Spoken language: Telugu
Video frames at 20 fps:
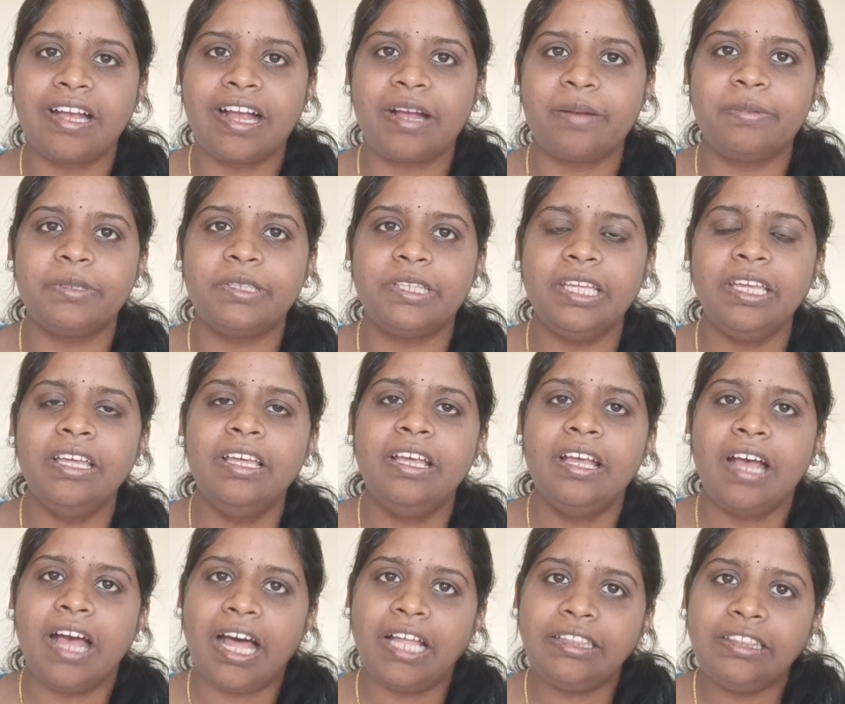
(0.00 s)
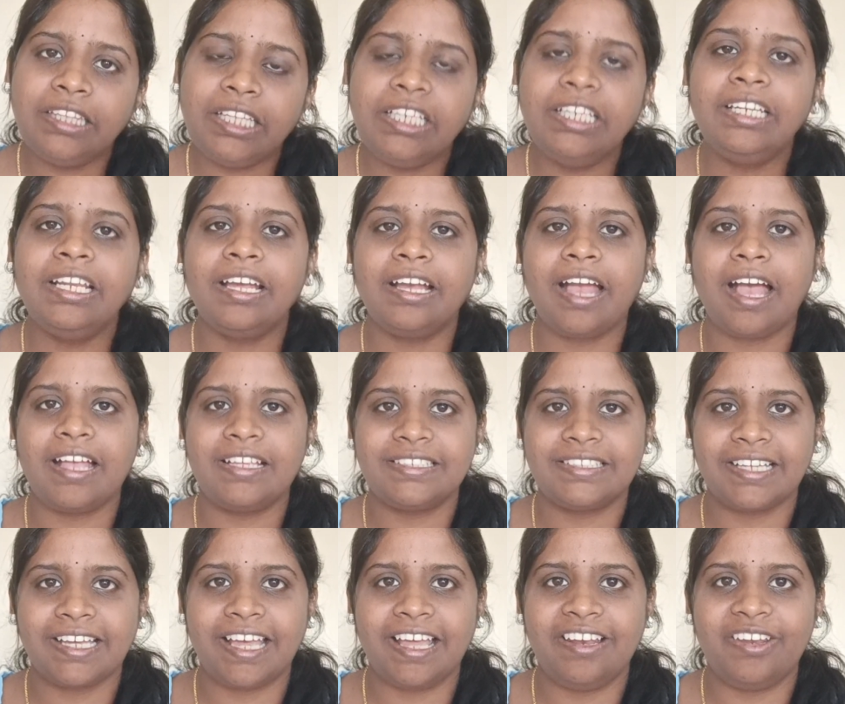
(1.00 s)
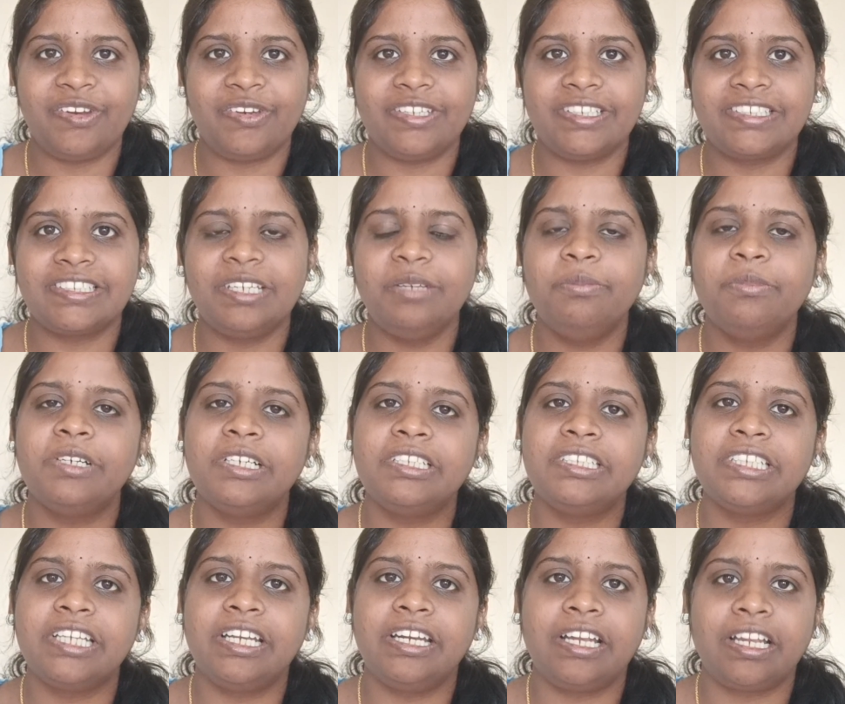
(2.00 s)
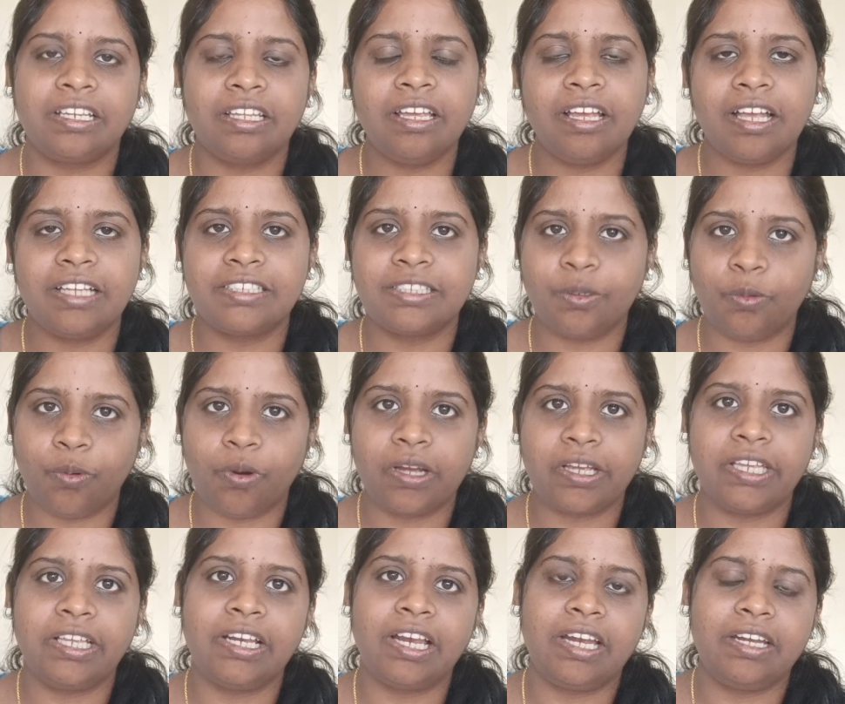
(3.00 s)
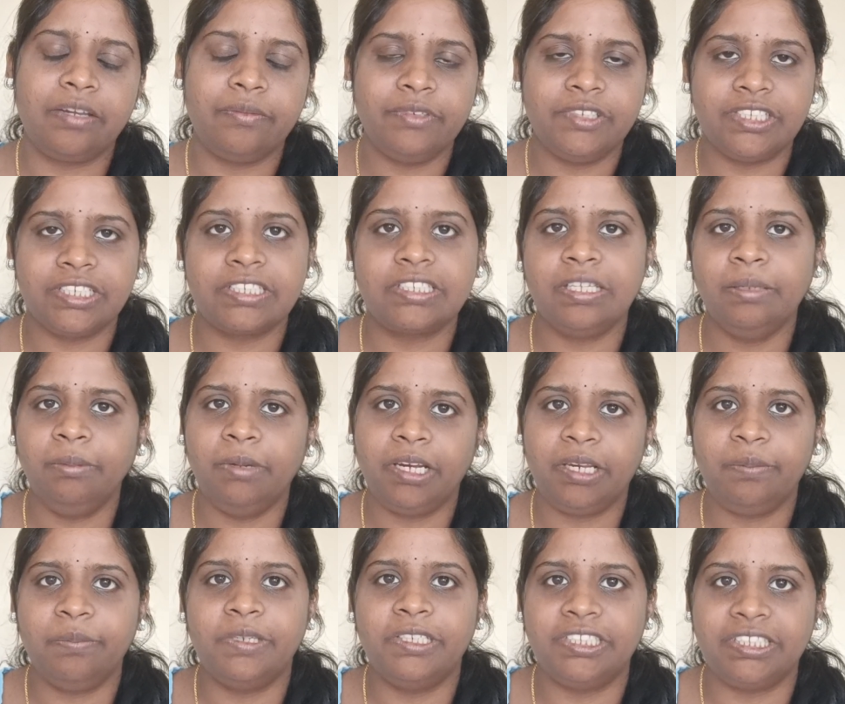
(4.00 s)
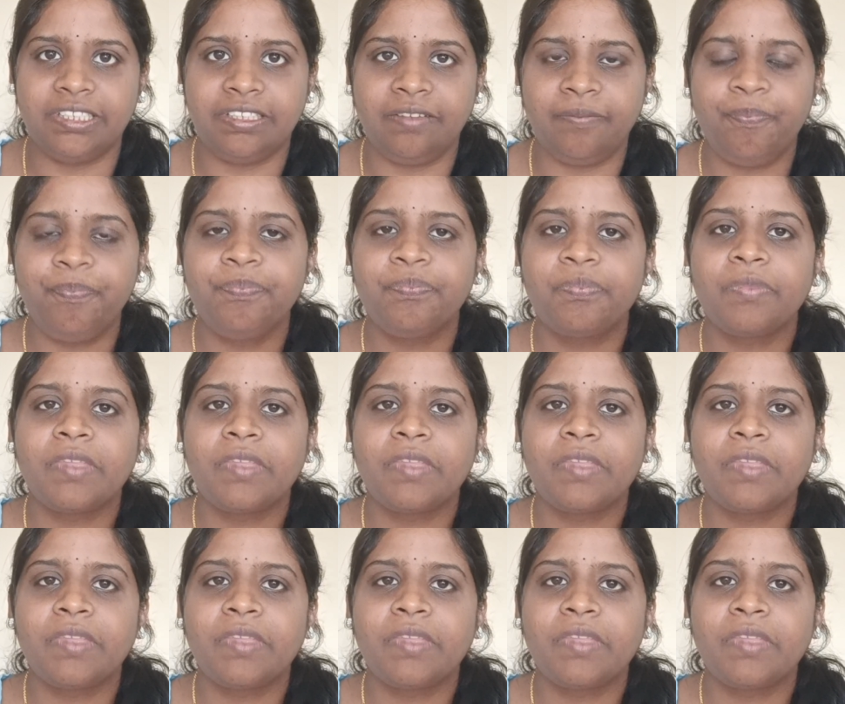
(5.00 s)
కాకపోతే ఆ తిన్న కాస్త క్యాలరీస్ని బర్న్ చేయడానికి కాస్త వాకింగ్ లాంటివి చేస్తే మరీ మంచిది